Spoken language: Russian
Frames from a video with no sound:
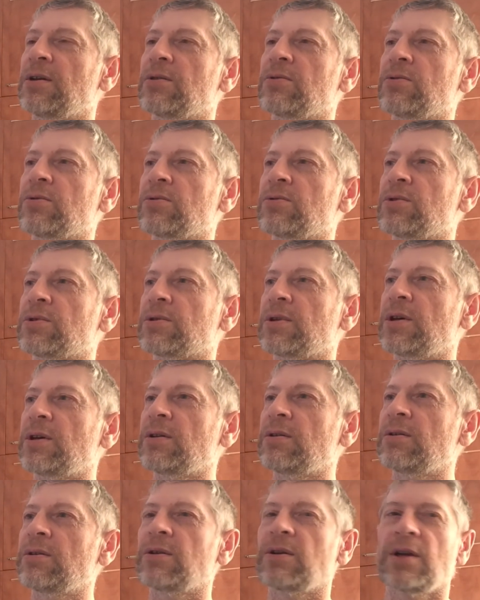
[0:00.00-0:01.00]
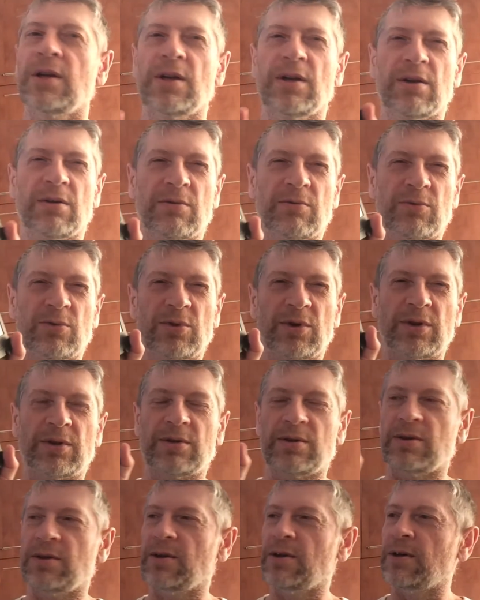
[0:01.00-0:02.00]
Ну, не знаю.
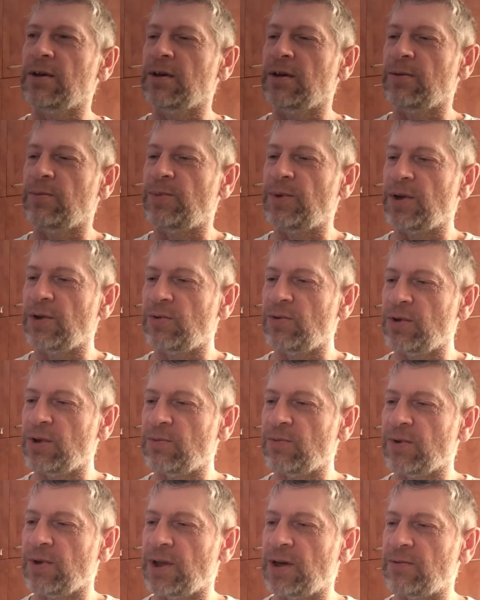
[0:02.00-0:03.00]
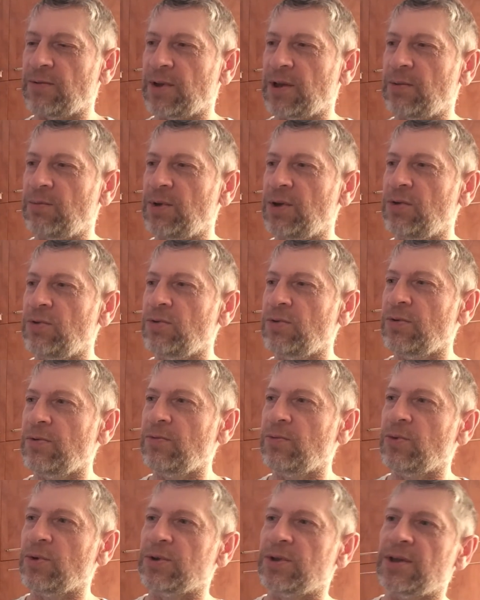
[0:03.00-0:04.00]
Вот, переходим в главное меню.
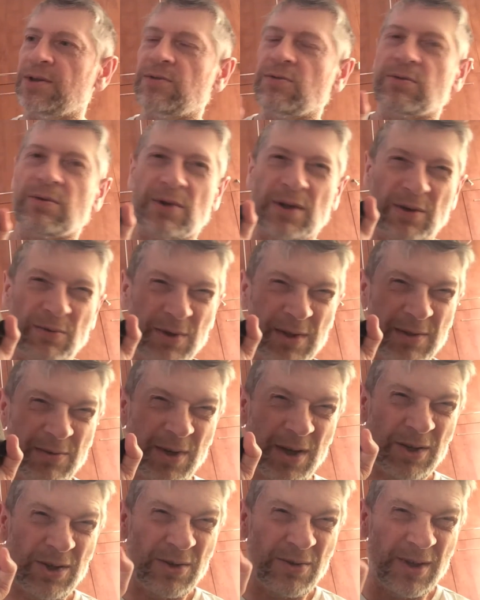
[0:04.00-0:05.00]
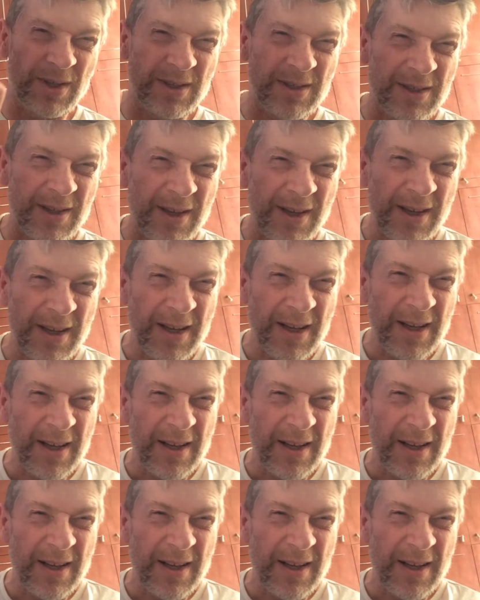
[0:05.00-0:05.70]
Вот здесь вот она высвечивается.